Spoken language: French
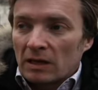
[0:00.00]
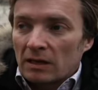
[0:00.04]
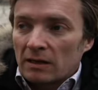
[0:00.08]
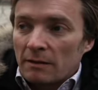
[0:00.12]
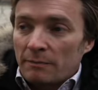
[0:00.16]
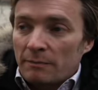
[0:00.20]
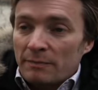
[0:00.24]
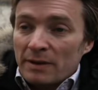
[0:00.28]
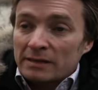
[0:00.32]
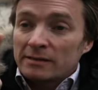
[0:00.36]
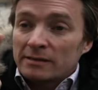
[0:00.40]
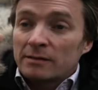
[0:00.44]

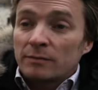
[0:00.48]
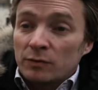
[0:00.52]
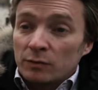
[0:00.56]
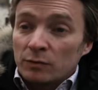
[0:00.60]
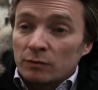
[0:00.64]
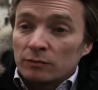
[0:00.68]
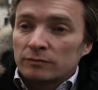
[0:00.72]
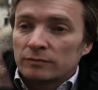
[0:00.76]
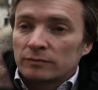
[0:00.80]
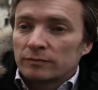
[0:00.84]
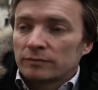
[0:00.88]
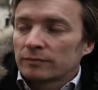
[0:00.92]
La
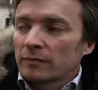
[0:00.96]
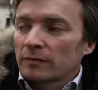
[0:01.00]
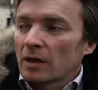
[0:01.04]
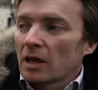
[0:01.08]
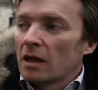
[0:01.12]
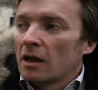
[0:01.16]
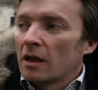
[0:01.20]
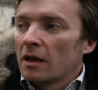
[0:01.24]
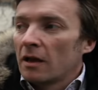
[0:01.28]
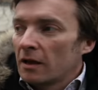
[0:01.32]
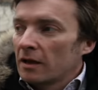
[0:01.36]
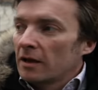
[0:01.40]
perception,
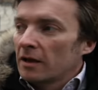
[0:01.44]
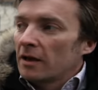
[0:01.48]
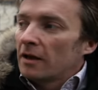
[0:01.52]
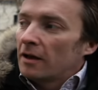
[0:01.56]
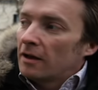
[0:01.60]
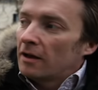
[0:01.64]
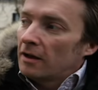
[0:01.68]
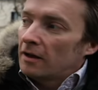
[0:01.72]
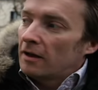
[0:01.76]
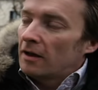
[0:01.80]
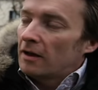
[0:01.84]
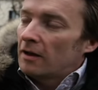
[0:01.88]

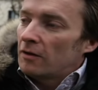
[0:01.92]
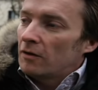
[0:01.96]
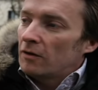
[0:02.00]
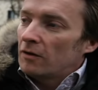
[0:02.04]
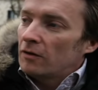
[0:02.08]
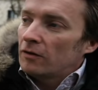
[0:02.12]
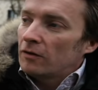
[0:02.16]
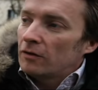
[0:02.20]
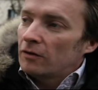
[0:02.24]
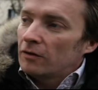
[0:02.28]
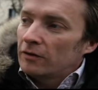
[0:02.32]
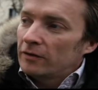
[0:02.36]

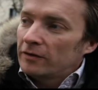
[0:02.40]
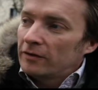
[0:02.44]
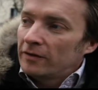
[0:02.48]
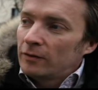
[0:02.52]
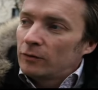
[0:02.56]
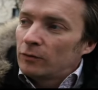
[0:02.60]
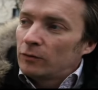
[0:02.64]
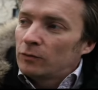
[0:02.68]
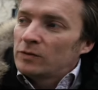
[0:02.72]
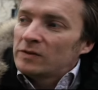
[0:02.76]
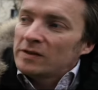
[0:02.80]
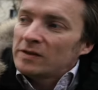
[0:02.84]
alors, euh, si
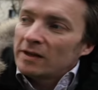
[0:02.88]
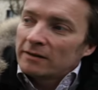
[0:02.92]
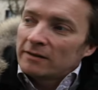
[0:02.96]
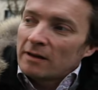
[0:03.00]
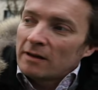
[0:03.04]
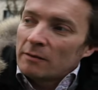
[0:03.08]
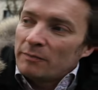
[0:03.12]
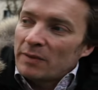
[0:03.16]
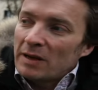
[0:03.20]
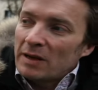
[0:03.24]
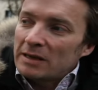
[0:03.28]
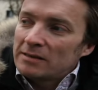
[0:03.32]
tu sais que
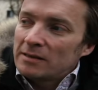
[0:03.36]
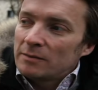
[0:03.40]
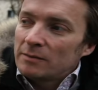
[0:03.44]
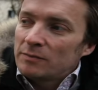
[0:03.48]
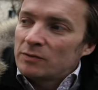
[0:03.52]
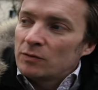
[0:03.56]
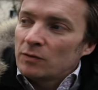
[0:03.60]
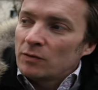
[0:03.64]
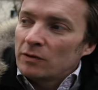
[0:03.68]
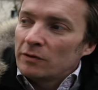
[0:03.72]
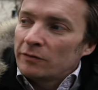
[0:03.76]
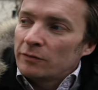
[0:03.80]
ta
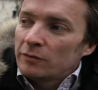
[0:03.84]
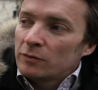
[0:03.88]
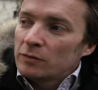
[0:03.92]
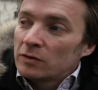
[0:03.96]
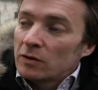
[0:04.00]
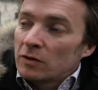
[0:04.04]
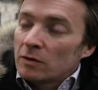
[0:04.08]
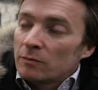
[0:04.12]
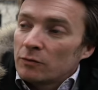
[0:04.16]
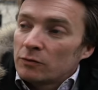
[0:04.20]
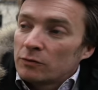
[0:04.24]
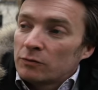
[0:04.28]
perception est fausse,
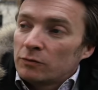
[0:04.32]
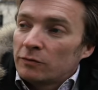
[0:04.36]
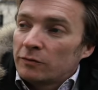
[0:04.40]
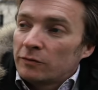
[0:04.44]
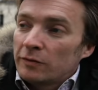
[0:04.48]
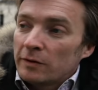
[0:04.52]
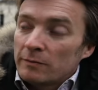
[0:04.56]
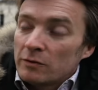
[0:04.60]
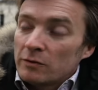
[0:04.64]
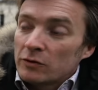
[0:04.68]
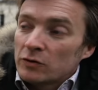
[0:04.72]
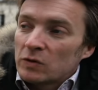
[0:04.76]
comment tu
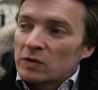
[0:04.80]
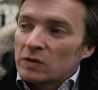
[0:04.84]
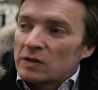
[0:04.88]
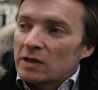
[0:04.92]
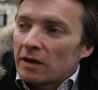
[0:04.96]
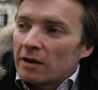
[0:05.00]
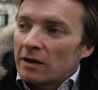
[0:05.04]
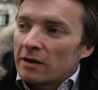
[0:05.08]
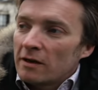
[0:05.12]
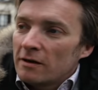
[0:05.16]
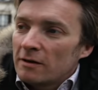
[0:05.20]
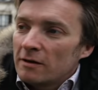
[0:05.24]
fais Moi, j'en sais
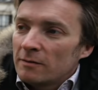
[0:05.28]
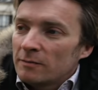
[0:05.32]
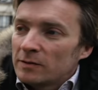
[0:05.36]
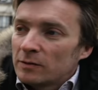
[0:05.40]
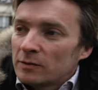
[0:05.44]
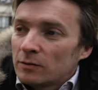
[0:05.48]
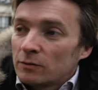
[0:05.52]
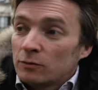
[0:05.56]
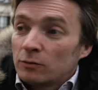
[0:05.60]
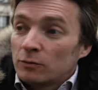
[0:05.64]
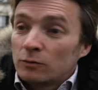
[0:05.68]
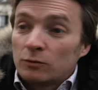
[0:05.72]
rien, parce
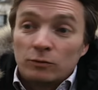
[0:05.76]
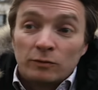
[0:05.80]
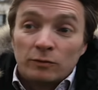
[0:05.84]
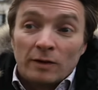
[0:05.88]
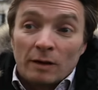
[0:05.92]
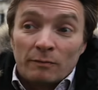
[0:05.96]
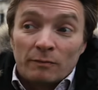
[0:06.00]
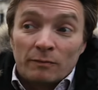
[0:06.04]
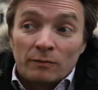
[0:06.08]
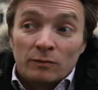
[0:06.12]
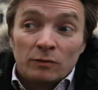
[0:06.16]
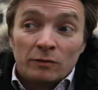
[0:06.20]
que du coup,
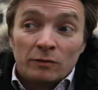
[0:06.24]
ta